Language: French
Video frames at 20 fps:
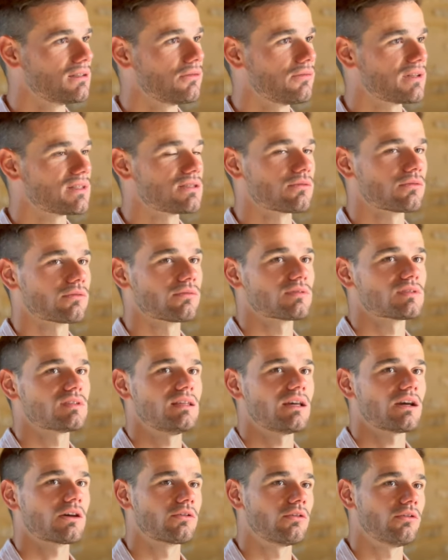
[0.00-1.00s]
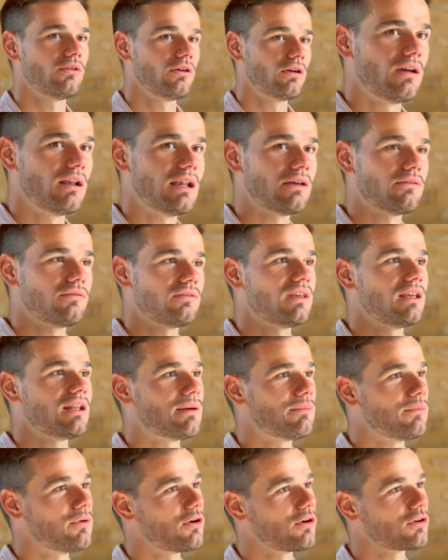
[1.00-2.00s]
En fait, si on considère que la vie et
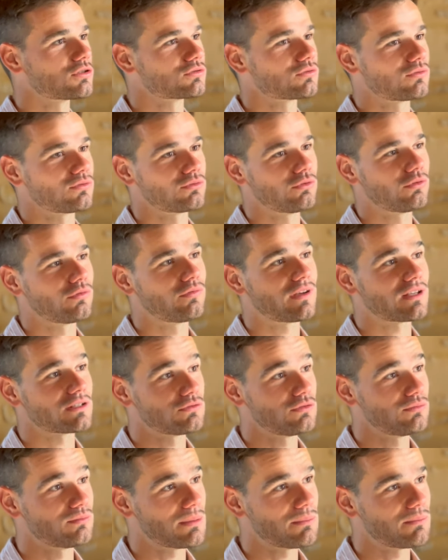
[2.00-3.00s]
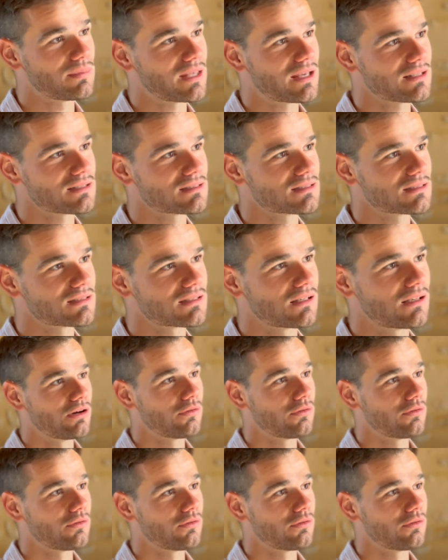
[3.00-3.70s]
la mort sont deux faces d'une même pièce,